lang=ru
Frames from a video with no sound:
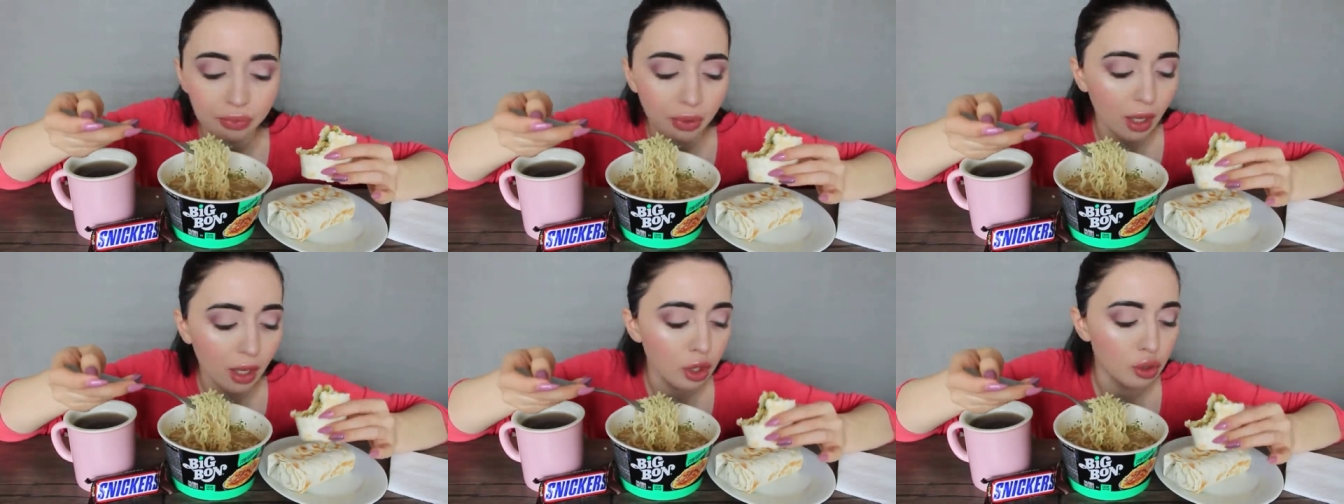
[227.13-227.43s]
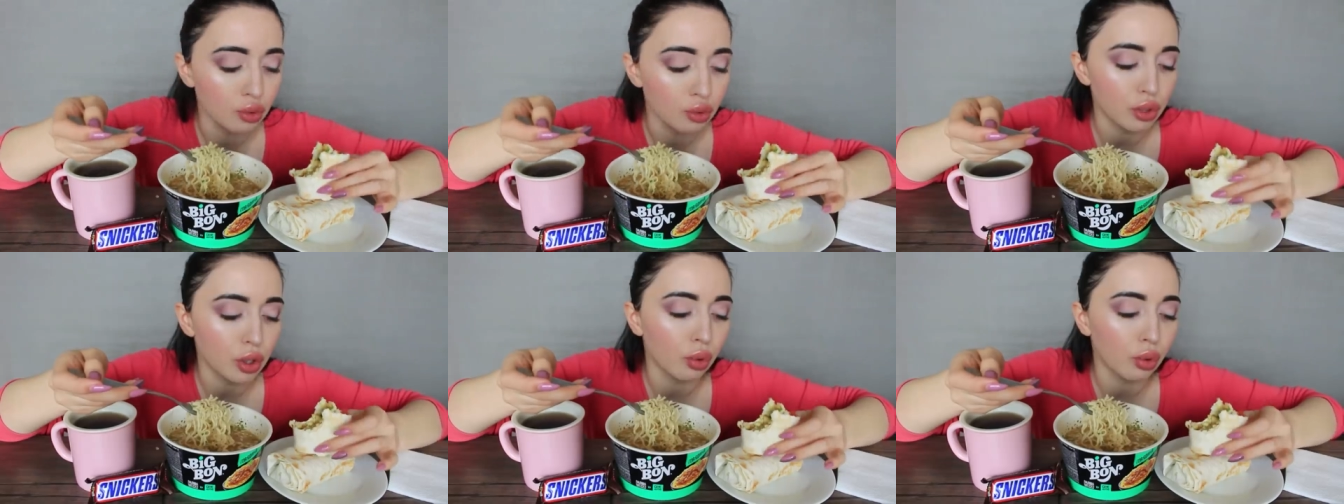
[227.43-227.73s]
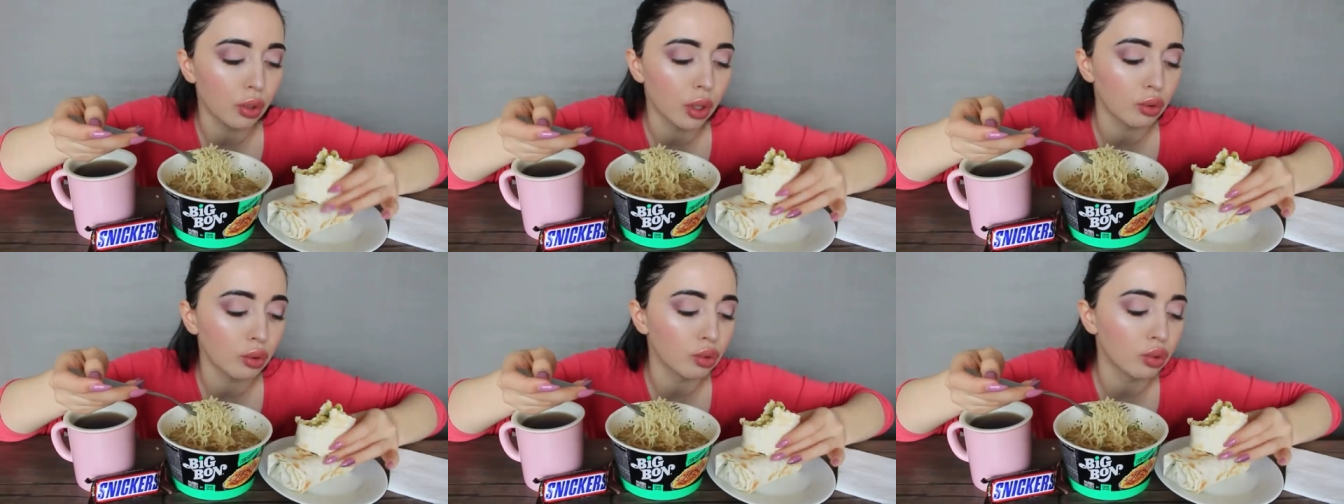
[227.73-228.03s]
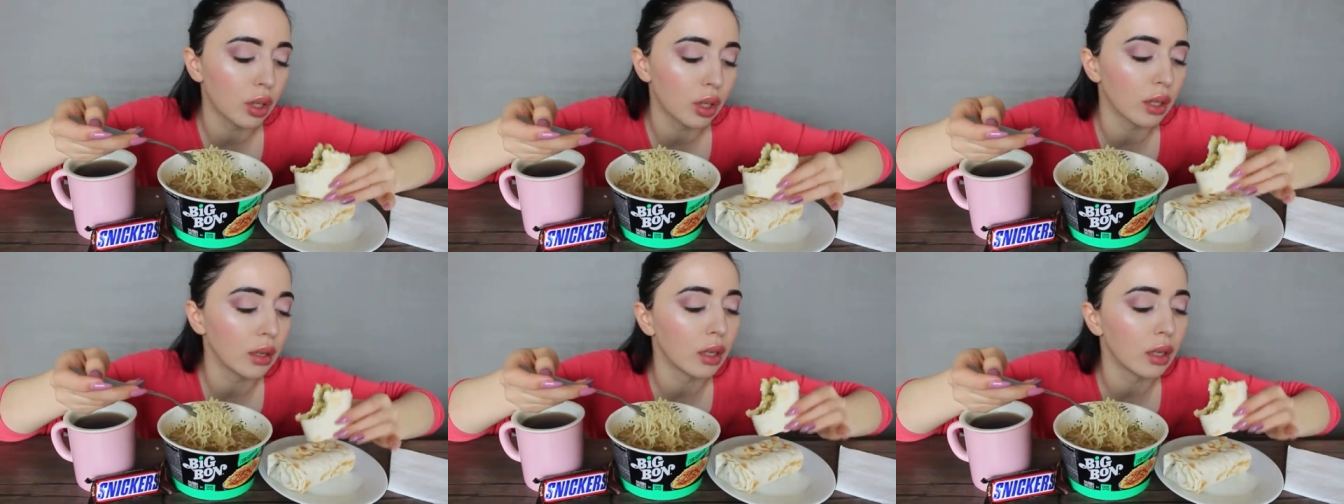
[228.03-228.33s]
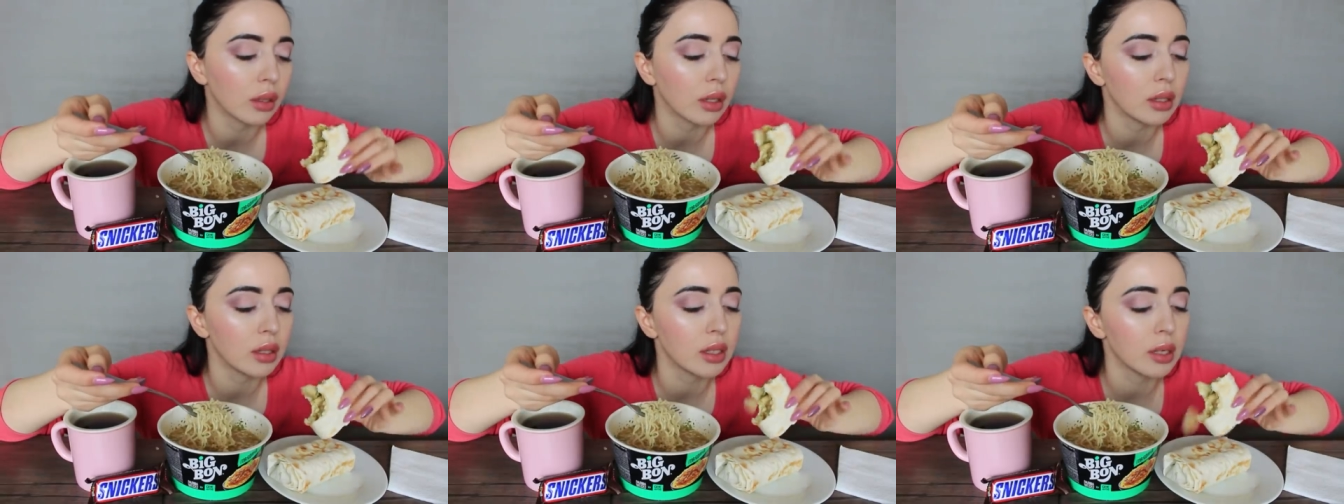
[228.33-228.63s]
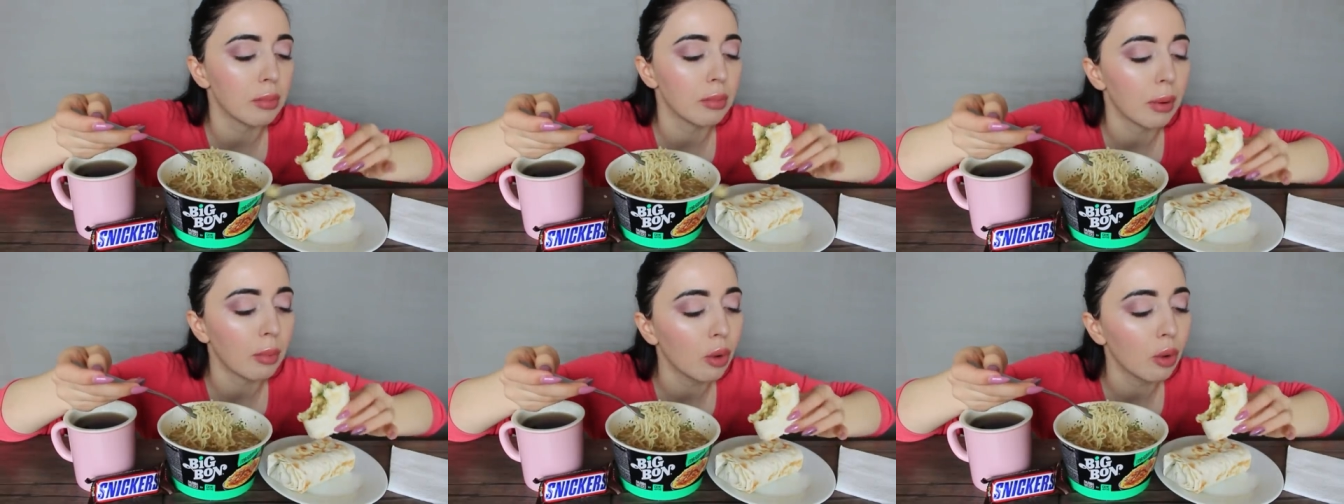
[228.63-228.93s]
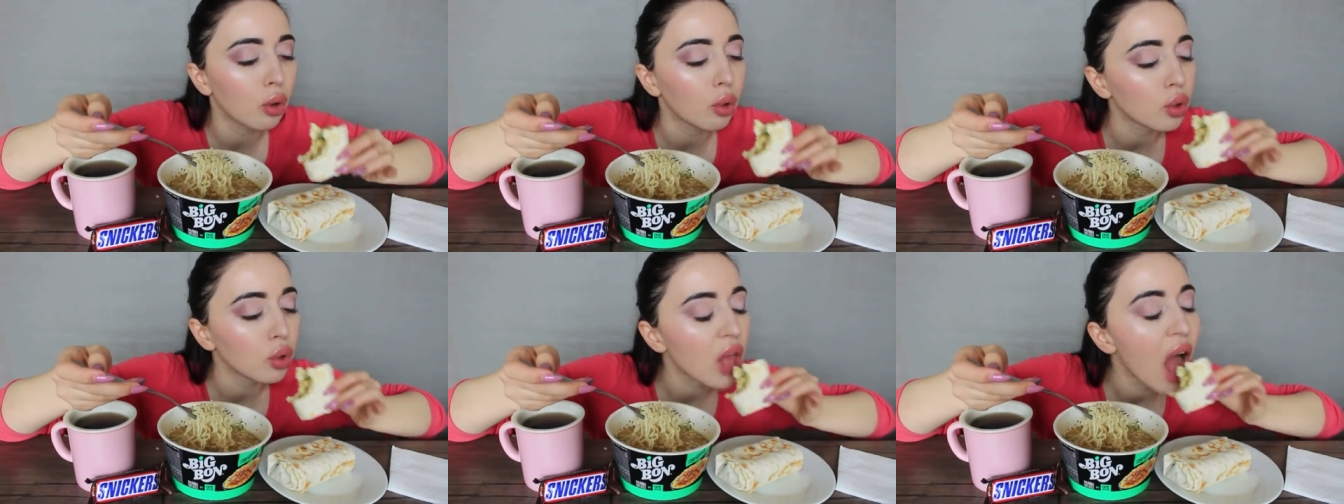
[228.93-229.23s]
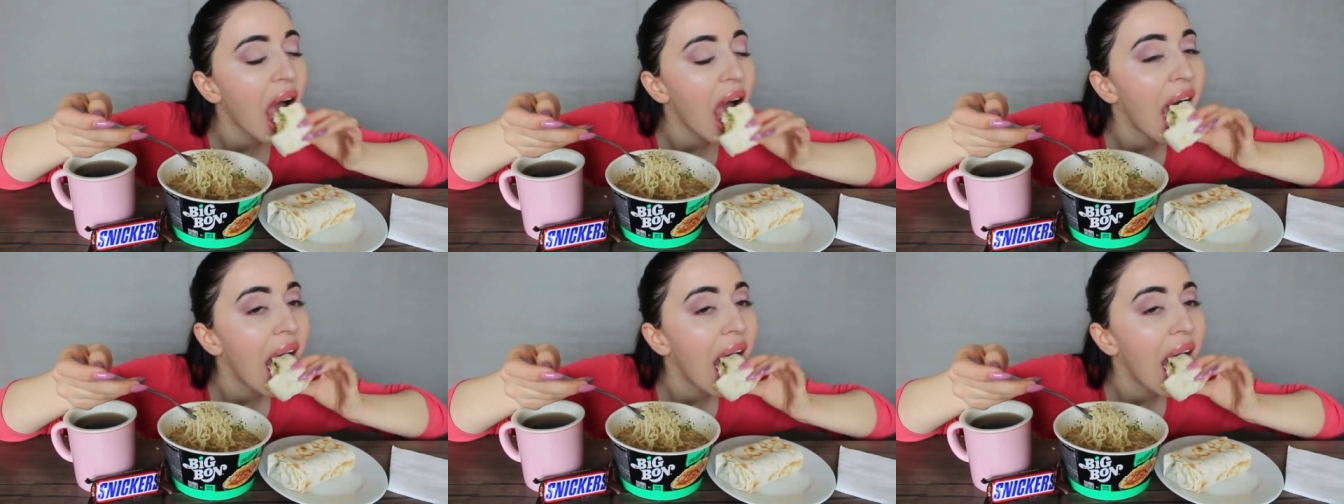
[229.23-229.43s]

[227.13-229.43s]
если у тебя украдут канал, они тебе помогут.